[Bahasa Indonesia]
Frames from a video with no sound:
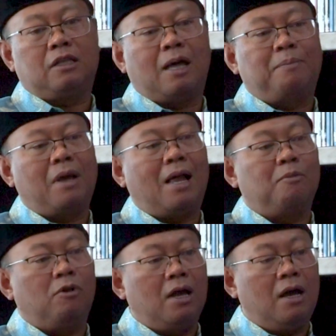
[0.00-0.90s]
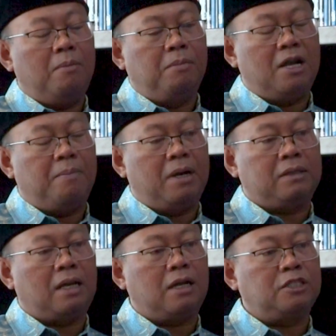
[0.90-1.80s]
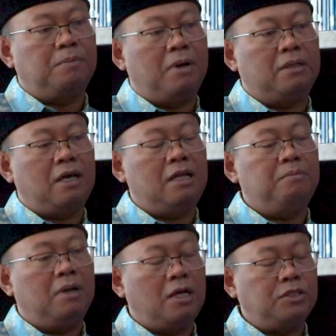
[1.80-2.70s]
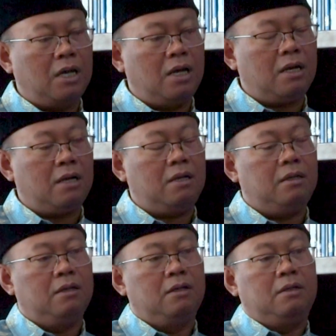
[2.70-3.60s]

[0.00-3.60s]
Nah, tapi alhamdulillah mendapatkan kesempatan belajar